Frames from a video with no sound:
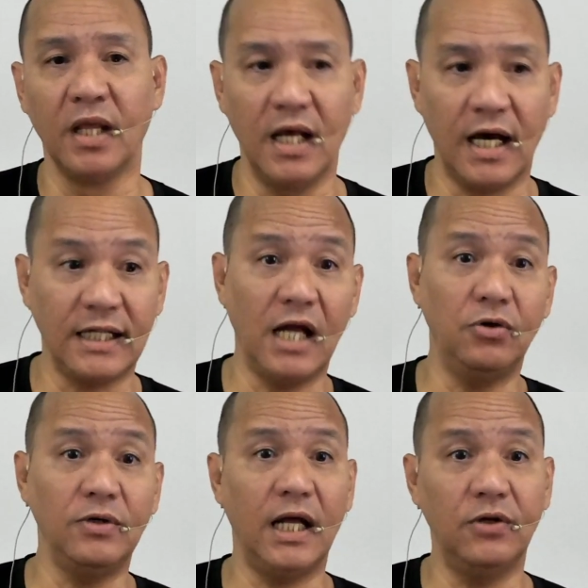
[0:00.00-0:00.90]
At
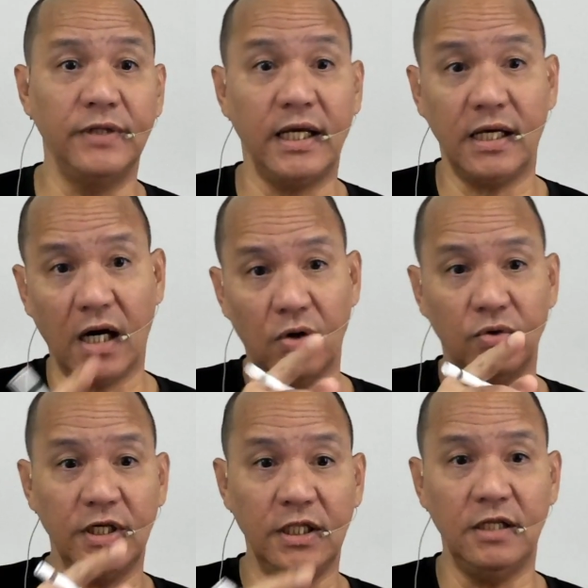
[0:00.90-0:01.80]
lalong-lalo na
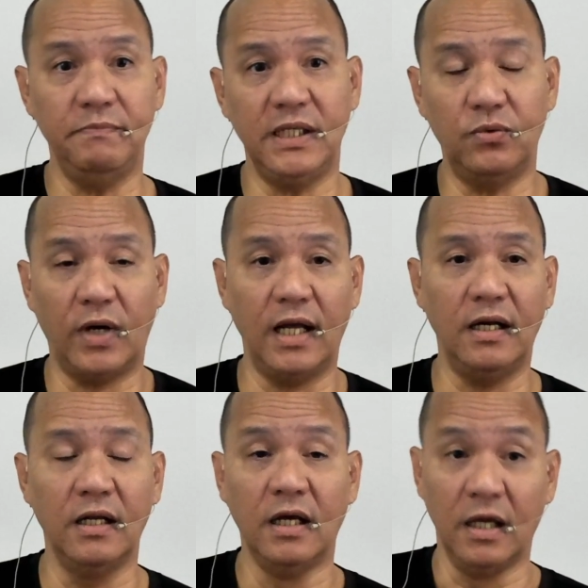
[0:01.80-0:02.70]
ikaw,
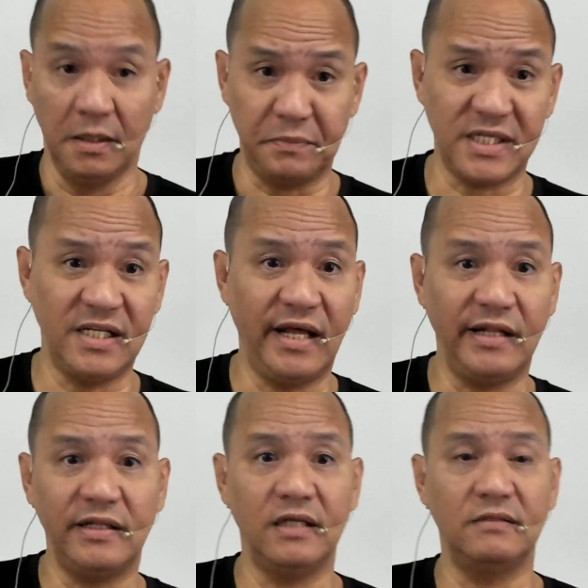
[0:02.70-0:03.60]
individual,
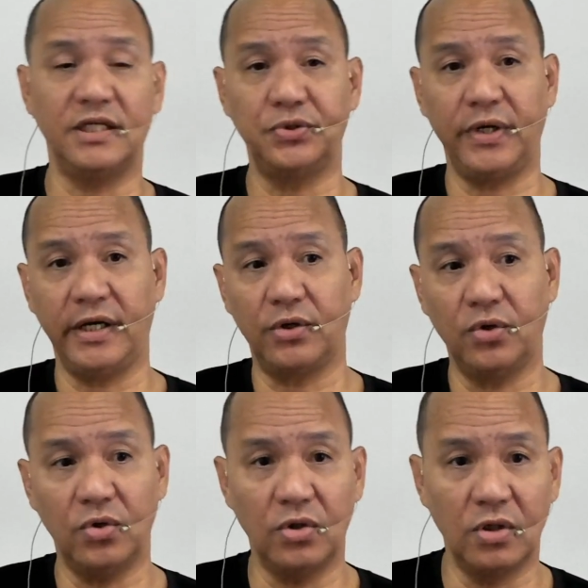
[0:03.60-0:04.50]
presidente, tresurero,
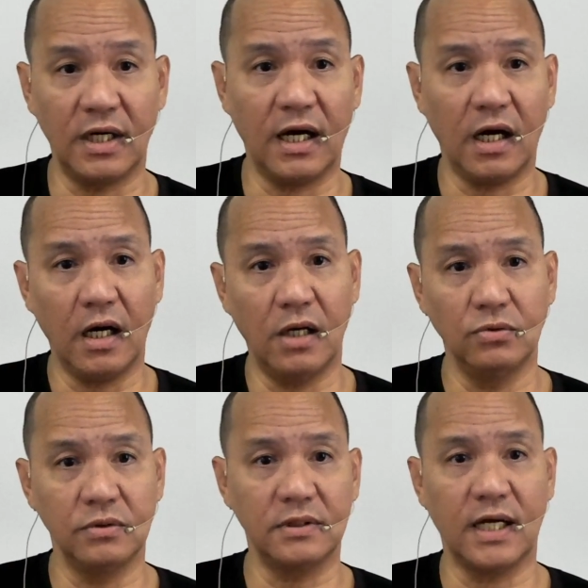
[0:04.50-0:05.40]
or
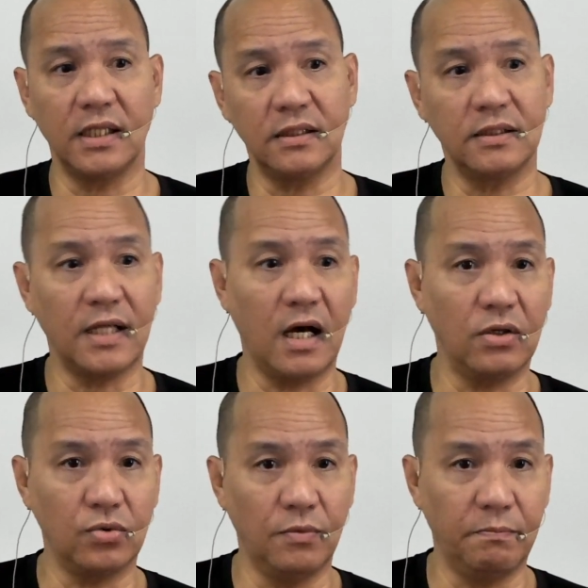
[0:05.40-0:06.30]
accountant
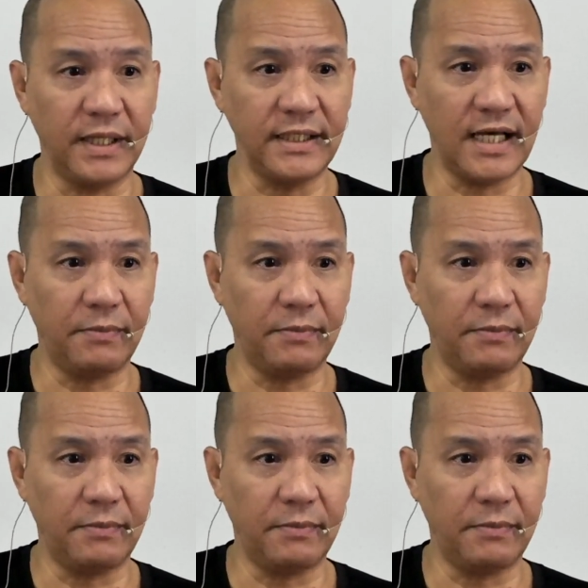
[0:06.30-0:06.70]
ng kumpanya.